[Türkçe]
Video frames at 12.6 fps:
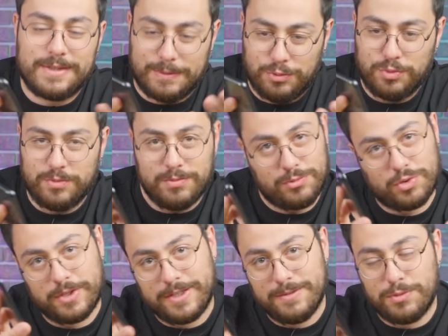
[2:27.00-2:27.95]

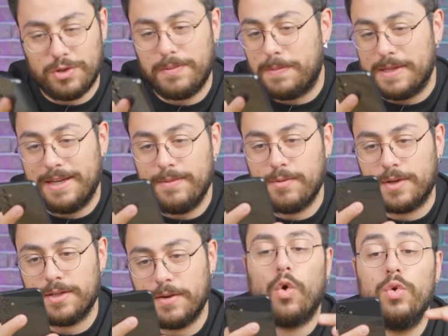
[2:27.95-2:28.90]
sabuncuların böyle bir birliği mi
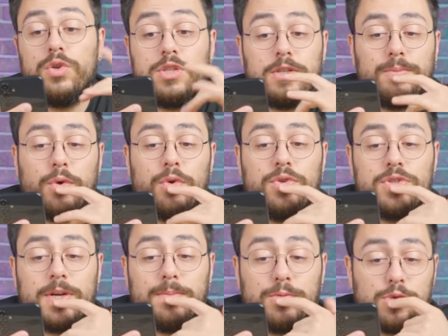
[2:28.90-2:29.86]
var? 13 yıl
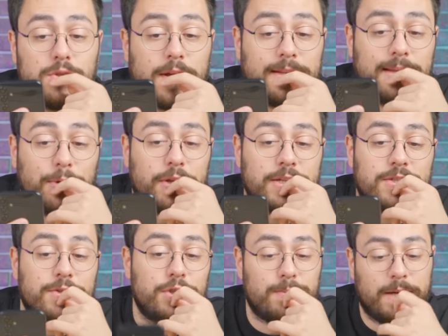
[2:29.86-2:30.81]
boyunca müstahdem olarak
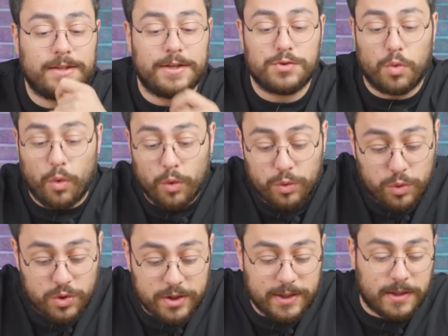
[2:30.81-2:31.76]
çalışmaktayız.
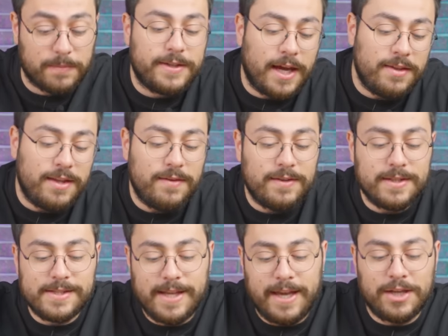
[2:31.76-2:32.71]
13 yıl. Kendi
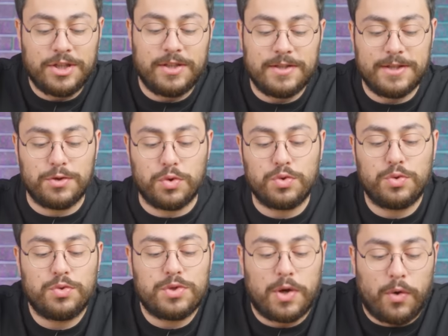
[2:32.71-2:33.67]
evinizde, eşinizle,
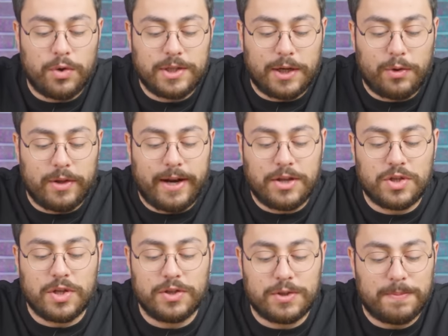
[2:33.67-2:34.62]
çocuğunuzla ortak olarak
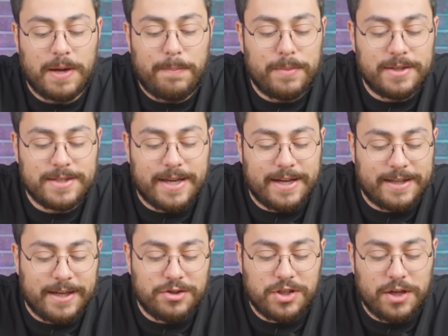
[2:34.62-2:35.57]
çalışıp yapmanız
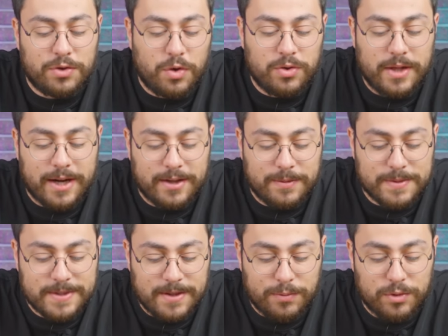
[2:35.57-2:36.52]
gereken şey gönderdiğimiz
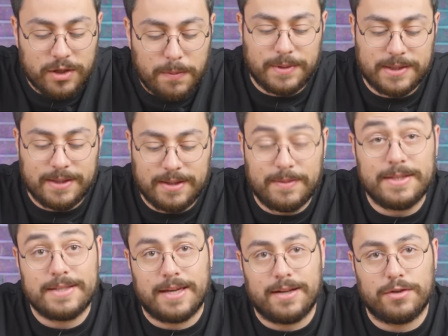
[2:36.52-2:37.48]
sabunları
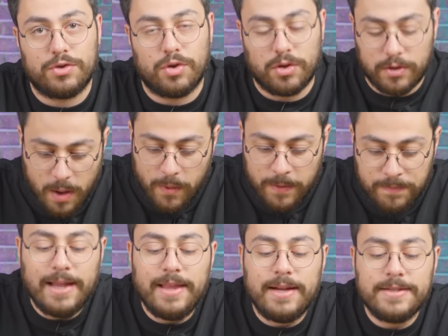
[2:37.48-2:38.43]
paketlemeniz gerekiyor. Tamam.
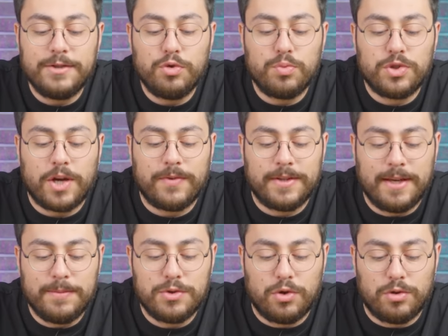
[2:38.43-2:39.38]
Ellerinizin yumuşak ve
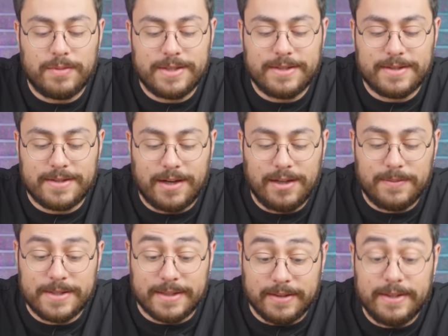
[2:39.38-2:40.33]
temiz olmasını
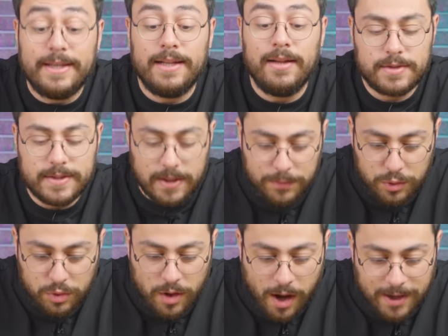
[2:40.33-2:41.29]
sağlaması değil,
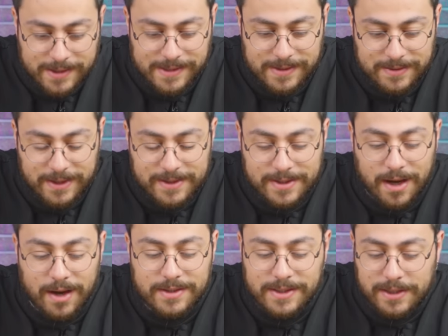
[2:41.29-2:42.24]
sabunun aslında
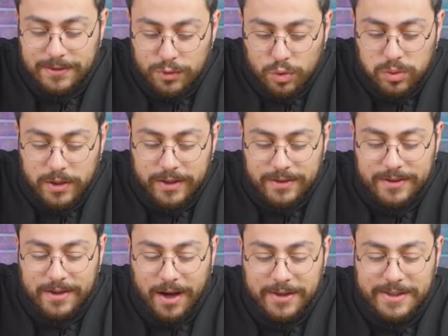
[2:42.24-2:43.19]
tatil
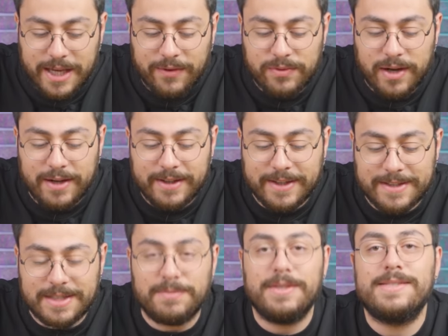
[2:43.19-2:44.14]
ruhlarını daha keyifli hale
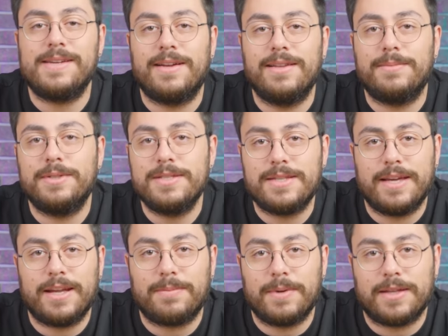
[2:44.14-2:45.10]
getirmeyi sağlamanız
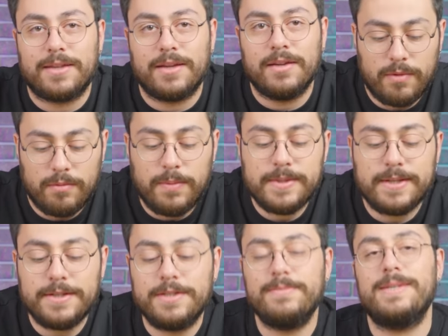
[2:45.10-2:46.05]
gerekmekte. Mami
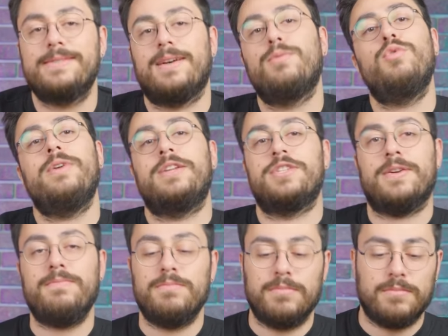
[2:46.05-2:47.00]
sana şimdi ben sabun
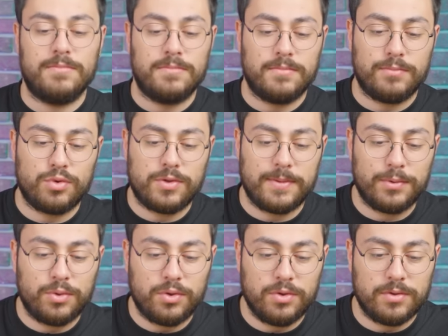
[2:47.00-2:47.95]
vereceğim. Bu
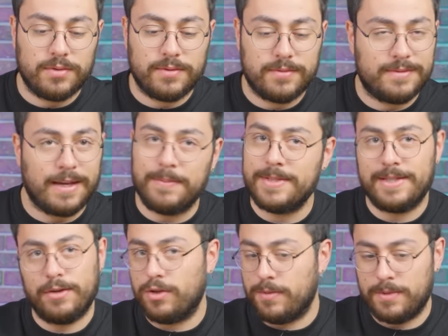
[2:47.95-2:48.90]
sabunu
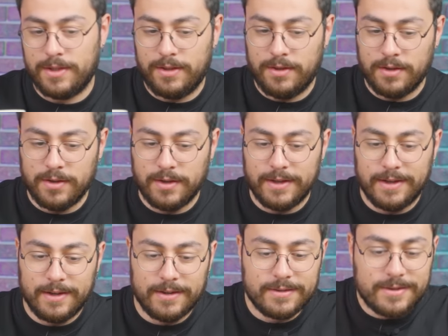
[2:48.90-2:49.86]
temizliği önemli değil
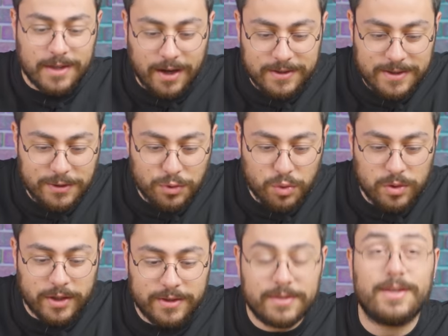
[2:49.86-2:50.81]
tatil
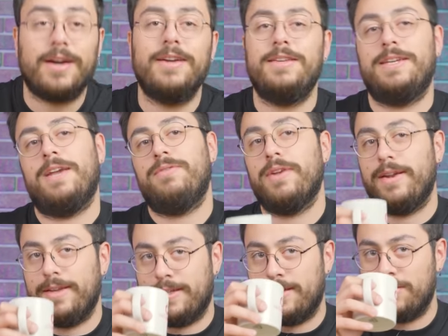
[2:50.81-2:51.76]
ruhlarını daha keyifli
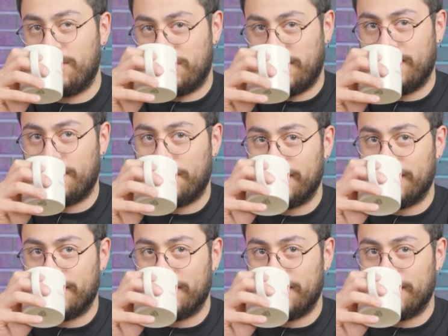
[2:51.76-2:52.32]
hale getirecek şekilde